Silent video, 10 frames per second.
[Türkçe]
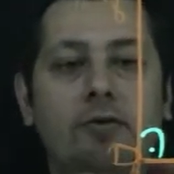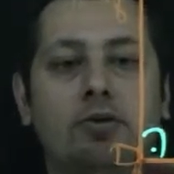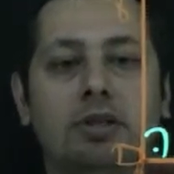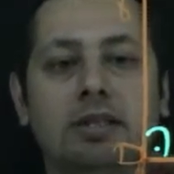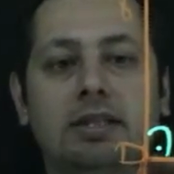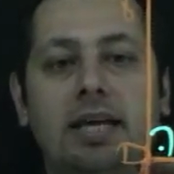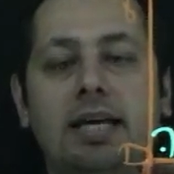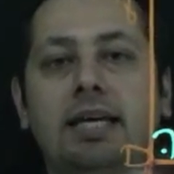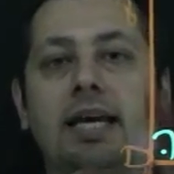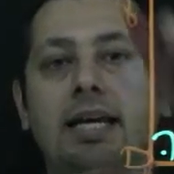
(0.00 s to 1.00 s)
noktası
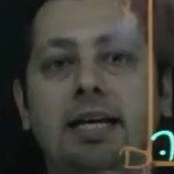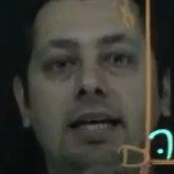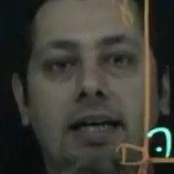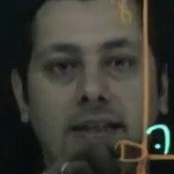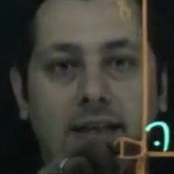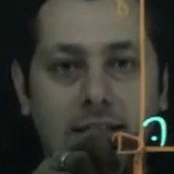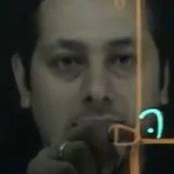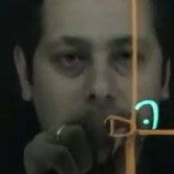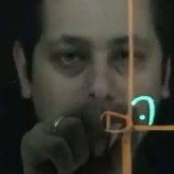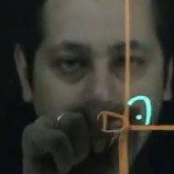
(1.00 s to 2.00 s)
D'ye gelene kadar
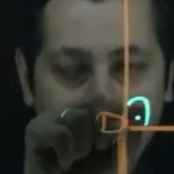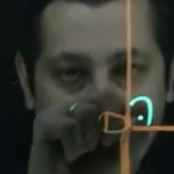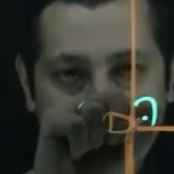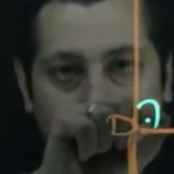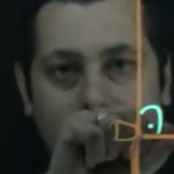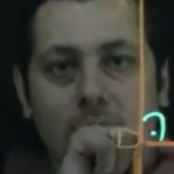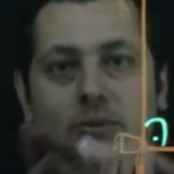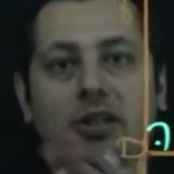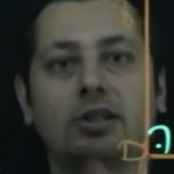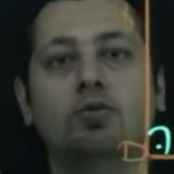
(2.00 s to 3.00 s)
ip gergin bir
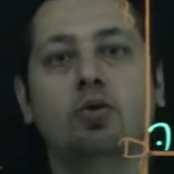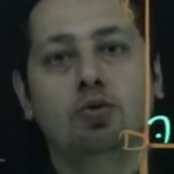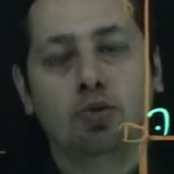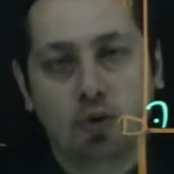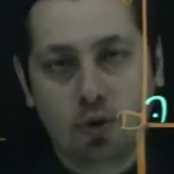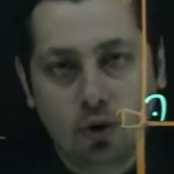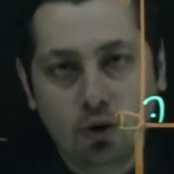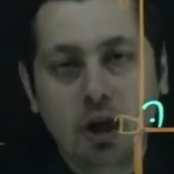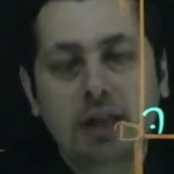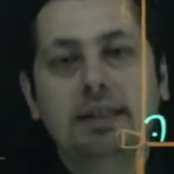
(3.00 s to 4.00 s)
şekilde döndürülüyor.
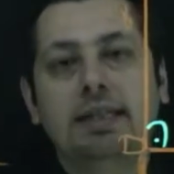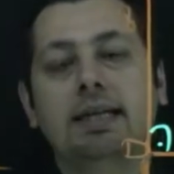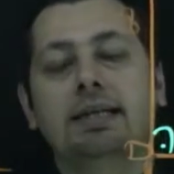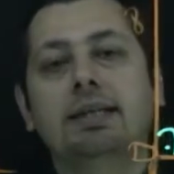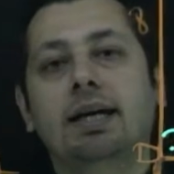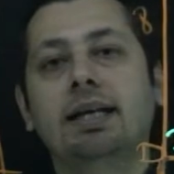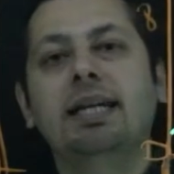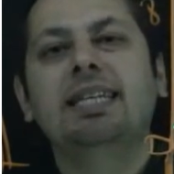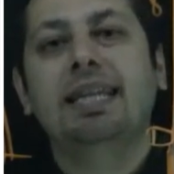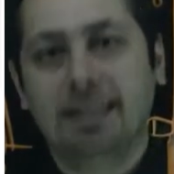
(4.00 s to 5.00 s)
Taradığı
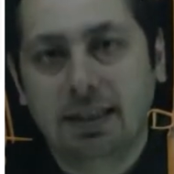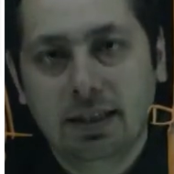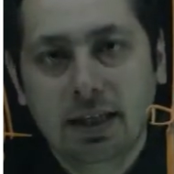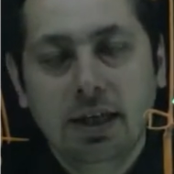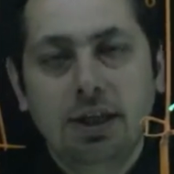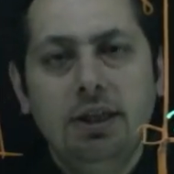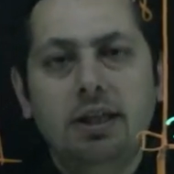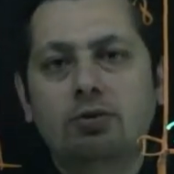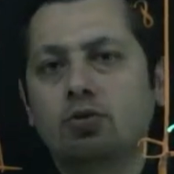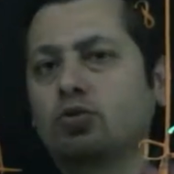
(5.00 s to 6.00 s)
alan nedir?
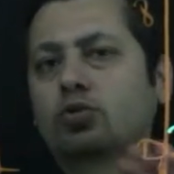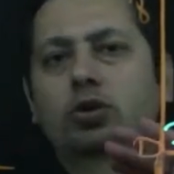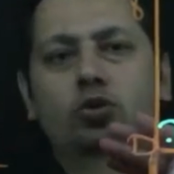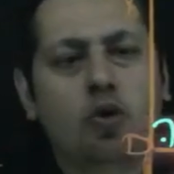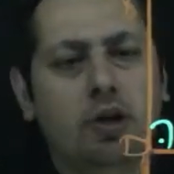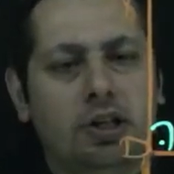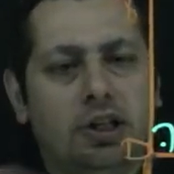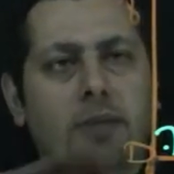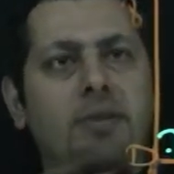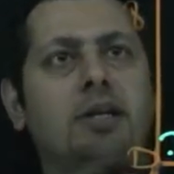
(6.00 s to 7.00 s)
İlk duyduğunuzda çok
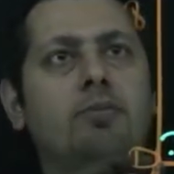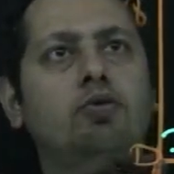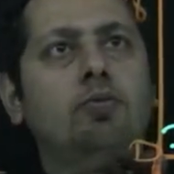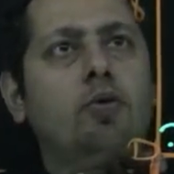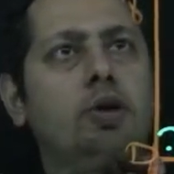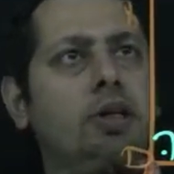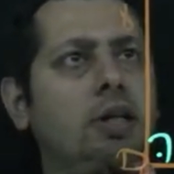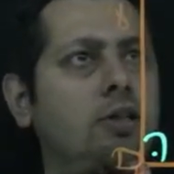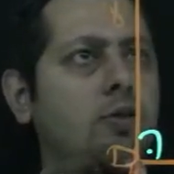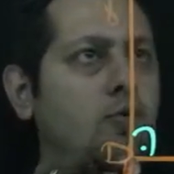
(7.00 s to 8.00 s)
karışık. Yani mesela bunu böyle
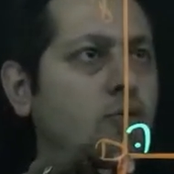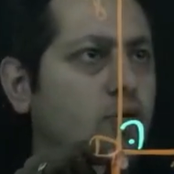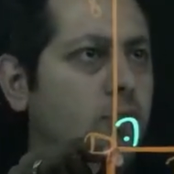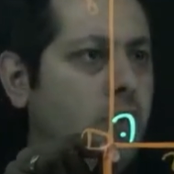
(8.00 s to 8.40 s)
getiriyorum.